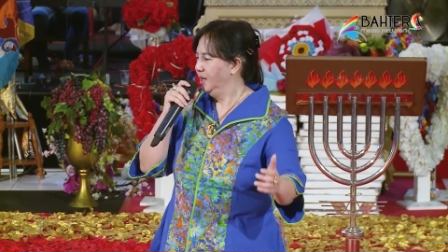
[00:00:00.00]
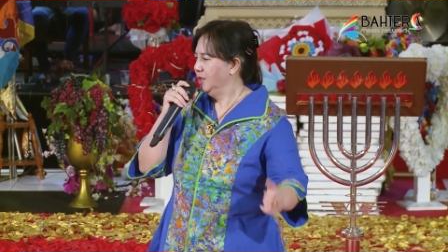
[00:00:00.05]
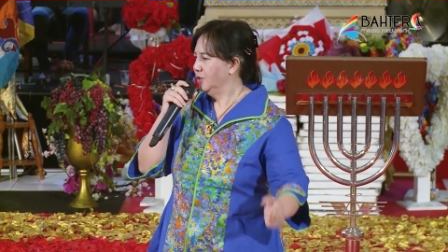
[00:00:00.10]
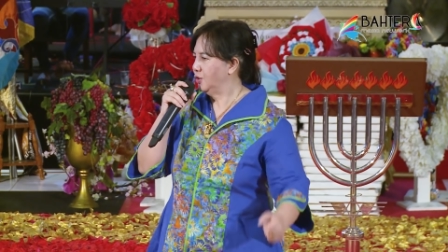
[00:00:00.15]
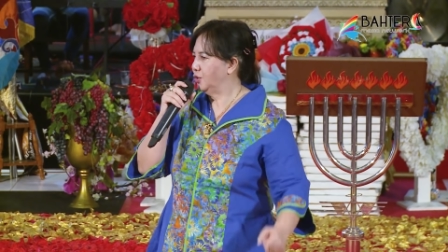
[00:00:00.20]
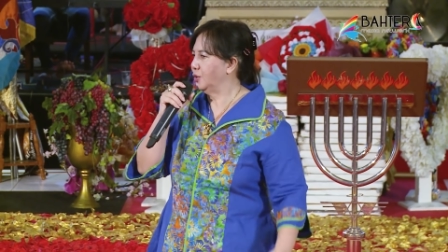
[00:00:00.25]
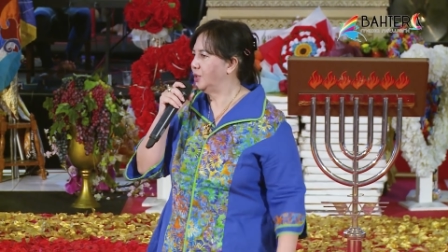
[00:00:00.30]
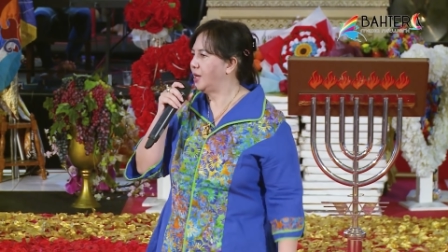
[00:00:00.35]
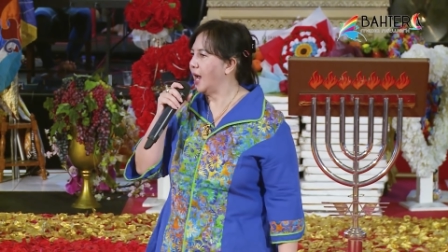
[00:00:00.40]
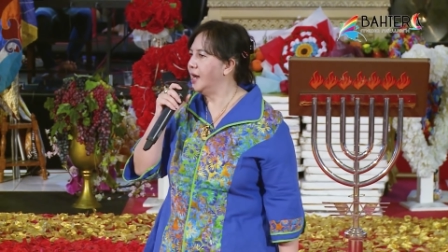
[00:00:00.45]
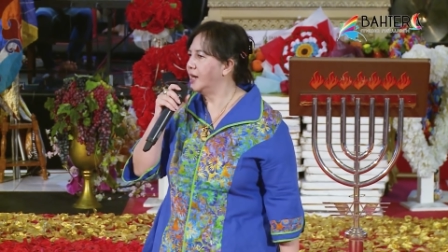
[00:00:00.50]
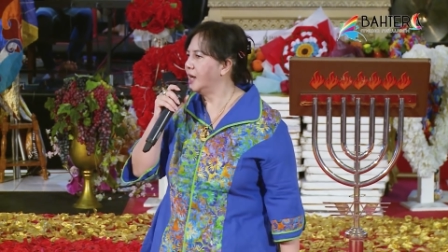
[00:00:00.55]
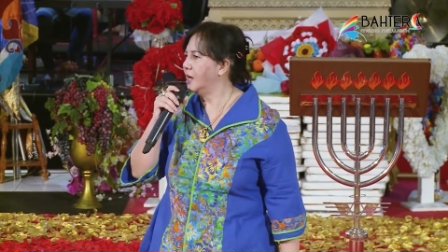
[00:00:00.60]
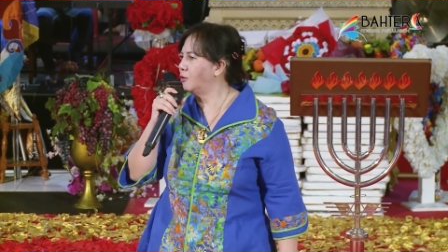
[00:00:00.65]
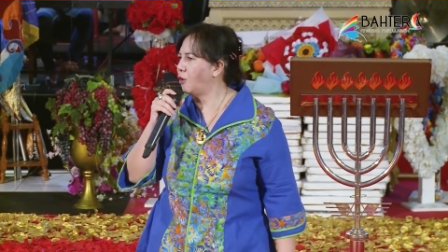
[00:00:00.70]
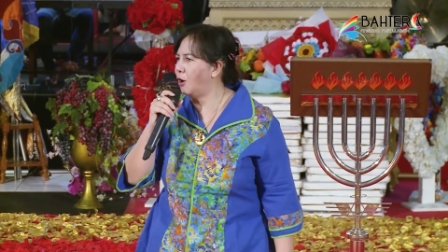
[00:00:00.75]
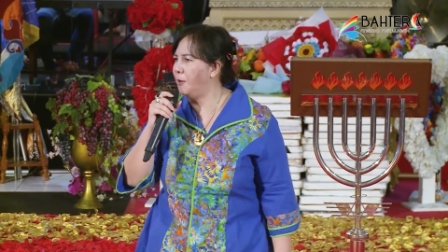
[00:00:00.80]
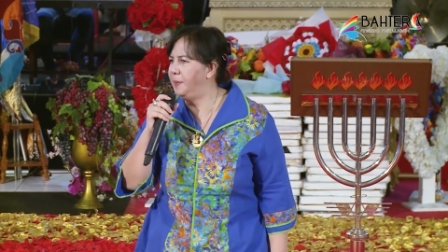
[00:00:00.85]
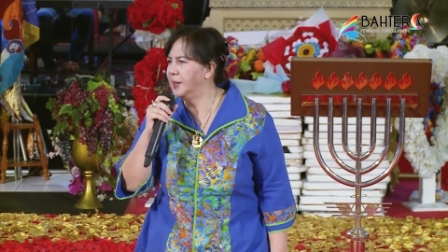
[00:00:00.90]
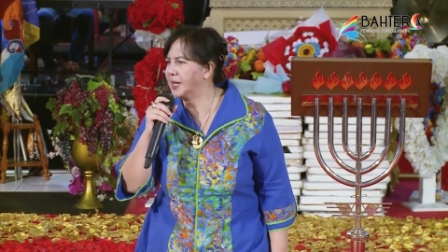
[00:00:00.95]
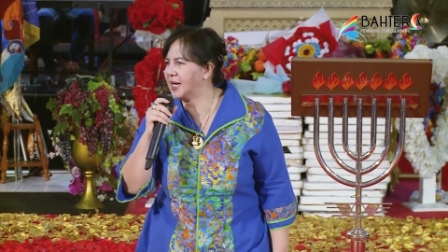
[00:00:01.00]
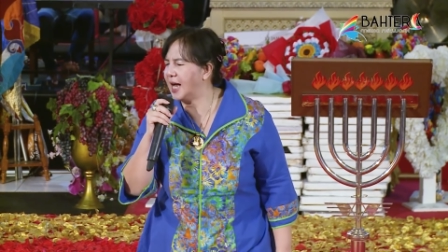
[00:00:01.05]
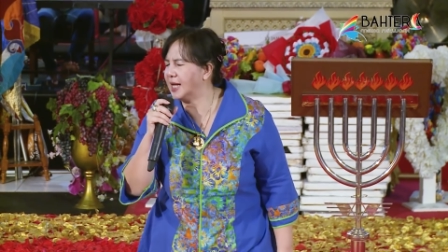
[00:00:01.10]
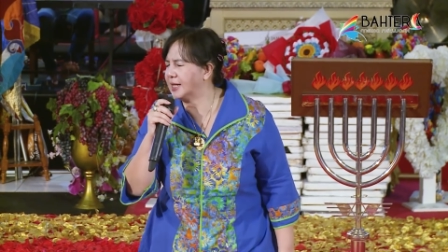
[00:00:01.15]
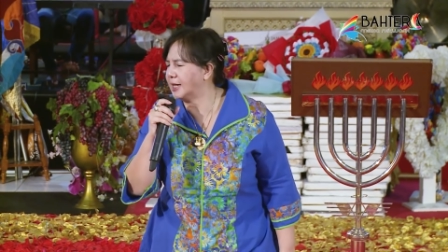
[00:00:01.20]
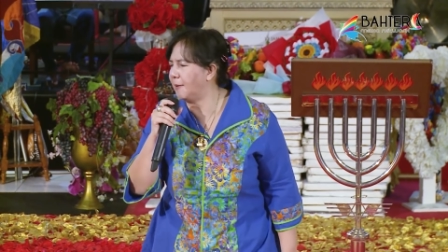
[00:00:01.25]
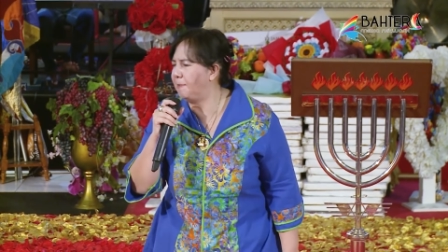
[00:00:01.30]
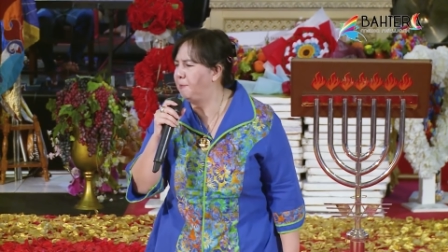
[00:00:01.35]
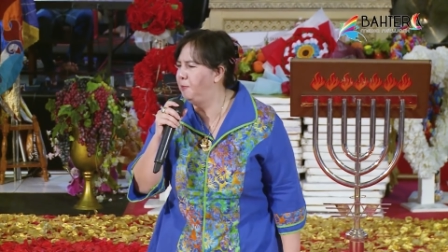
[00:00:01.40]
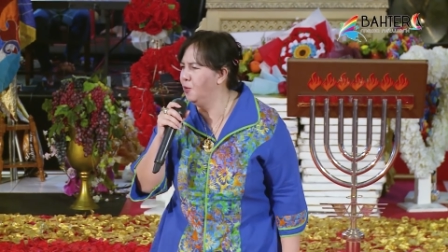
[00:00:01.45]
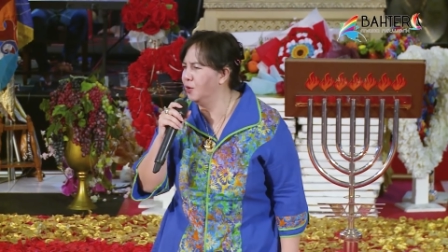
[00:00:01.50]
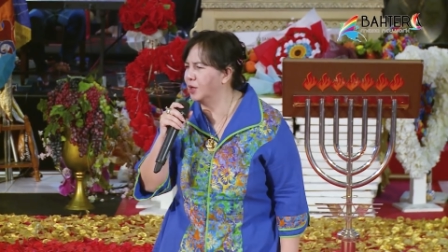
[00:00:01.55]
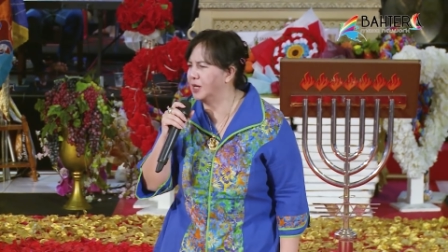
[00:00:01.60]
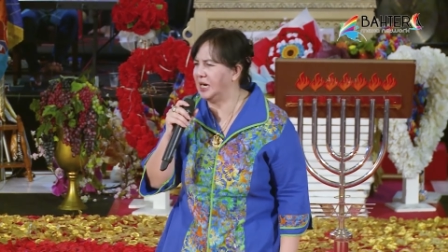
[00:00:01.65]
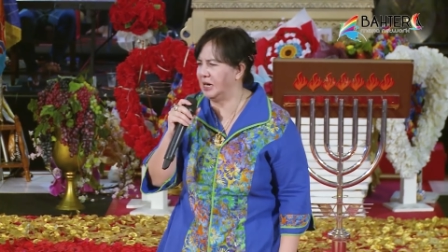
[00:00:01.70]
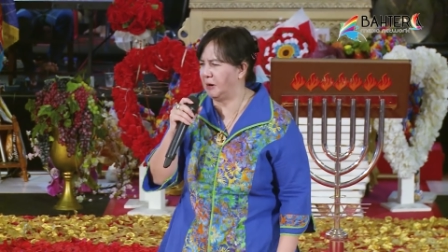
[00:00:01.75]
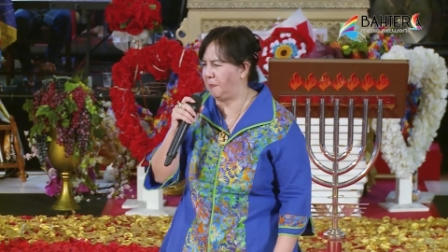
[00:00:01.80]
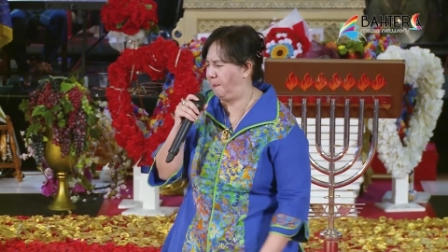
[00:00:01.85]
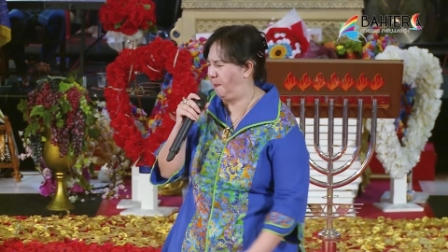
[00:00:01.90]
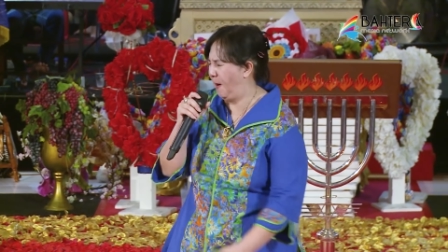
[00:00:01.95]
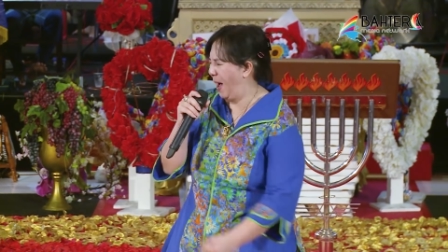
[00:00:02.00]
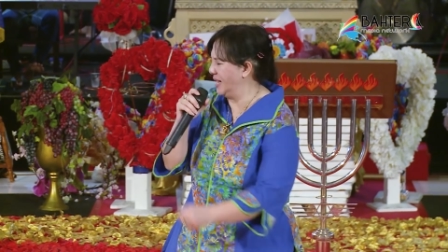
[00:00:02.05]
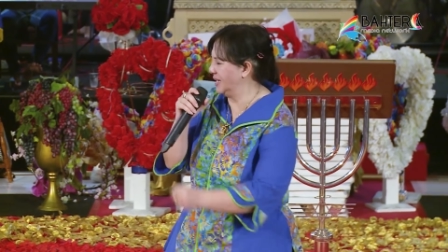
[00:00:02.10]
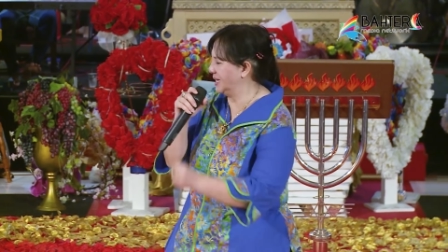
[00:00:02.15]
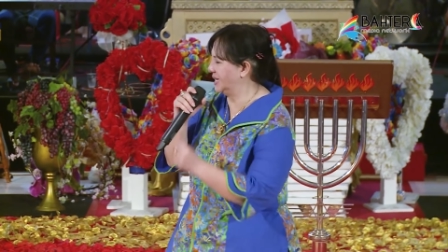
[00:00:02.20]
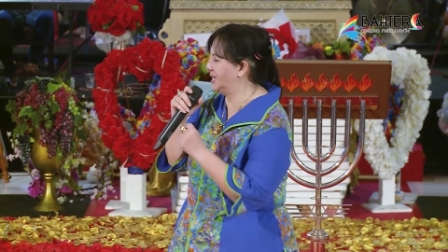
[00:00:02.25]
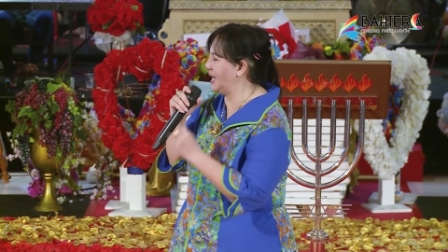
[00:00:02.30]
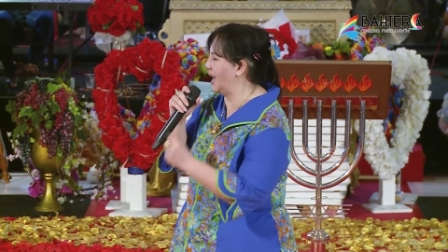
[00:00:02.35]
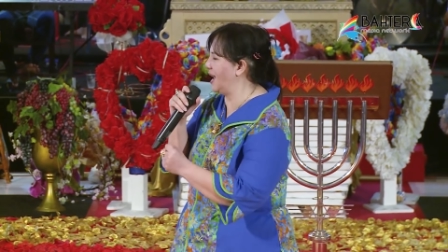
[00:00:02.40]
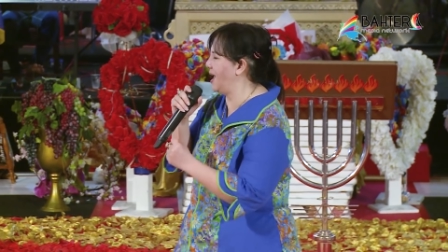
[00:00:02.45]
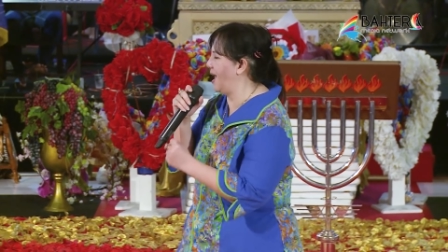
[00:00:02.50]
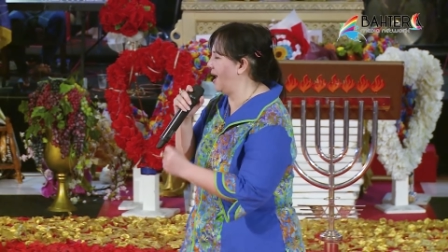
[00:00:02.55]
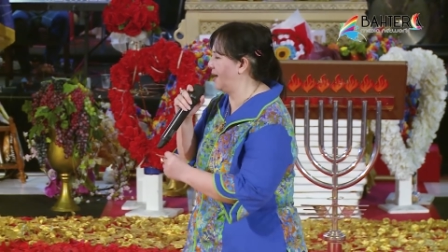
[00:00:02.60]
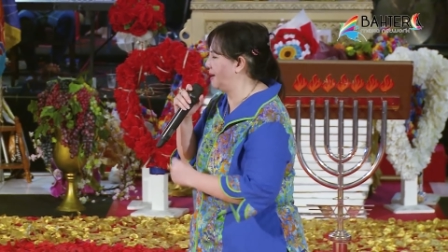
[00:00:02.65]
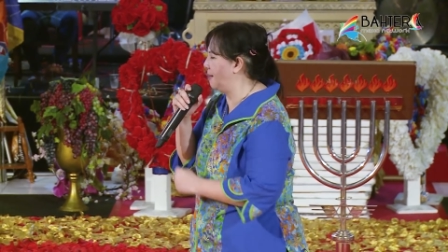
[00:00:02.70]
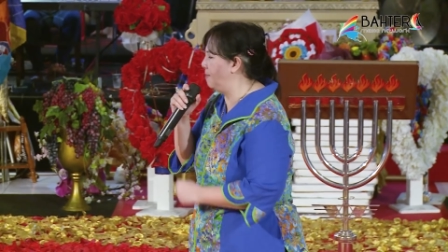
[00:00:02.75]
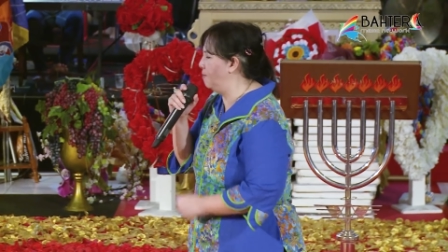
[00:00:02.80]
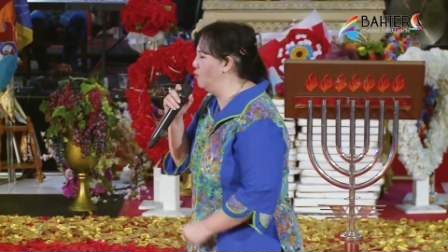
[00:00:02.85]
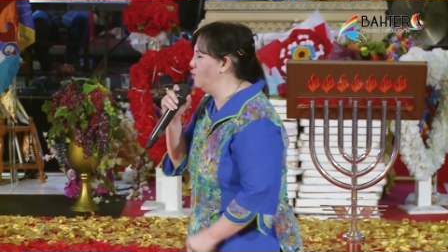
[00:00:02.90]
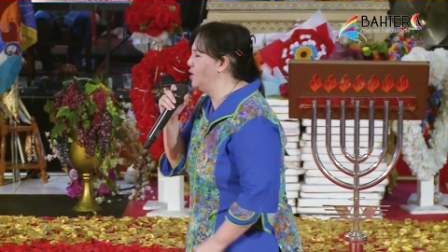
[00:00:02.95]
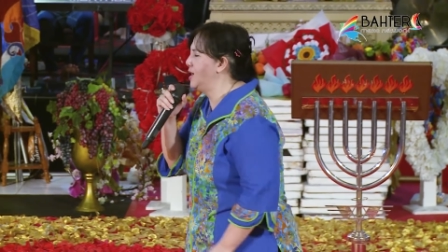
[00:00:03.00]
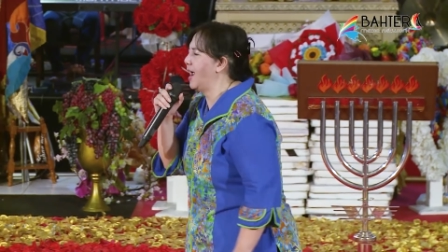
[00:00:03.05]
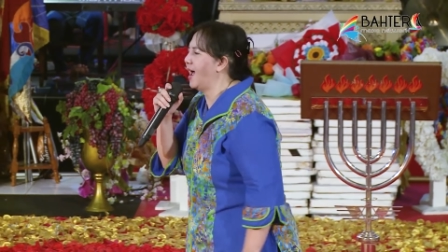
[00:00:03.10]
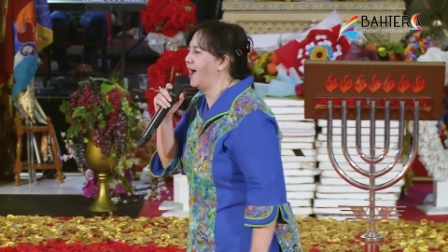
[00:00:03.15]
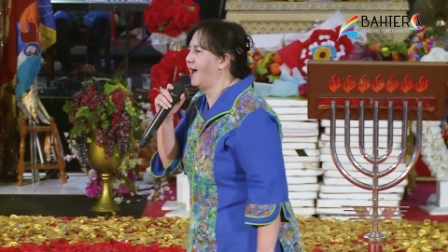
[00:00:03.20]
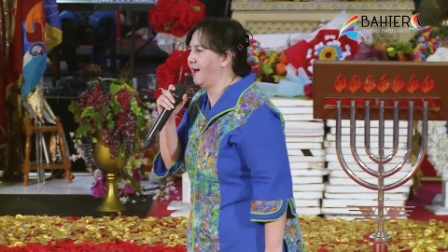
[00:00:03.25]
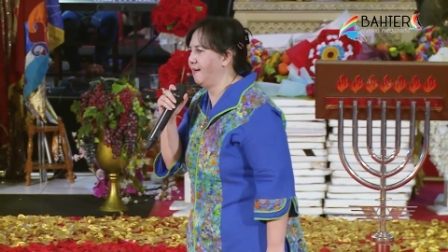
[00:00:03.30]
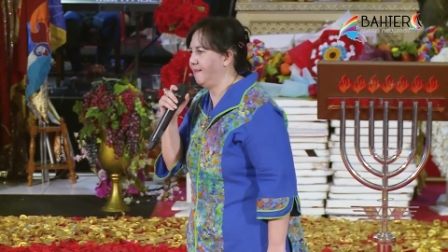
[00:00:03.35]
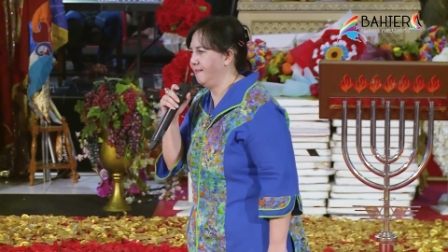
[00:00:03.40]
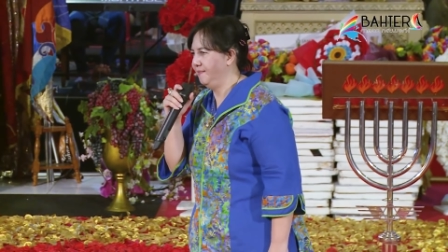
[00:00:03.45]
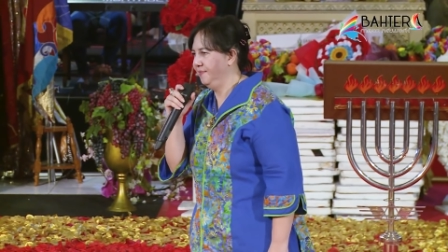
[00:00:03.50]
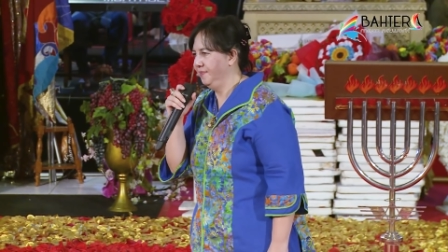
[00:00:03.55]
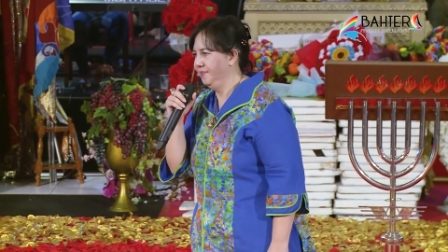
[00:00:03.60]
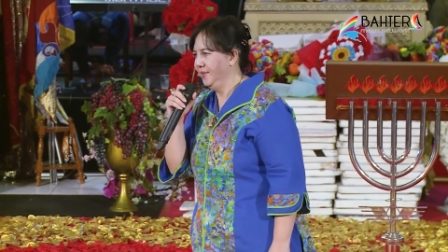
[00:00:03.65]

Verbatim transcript: Saudara engkau berkata, buka gerbang saya kemuliaan.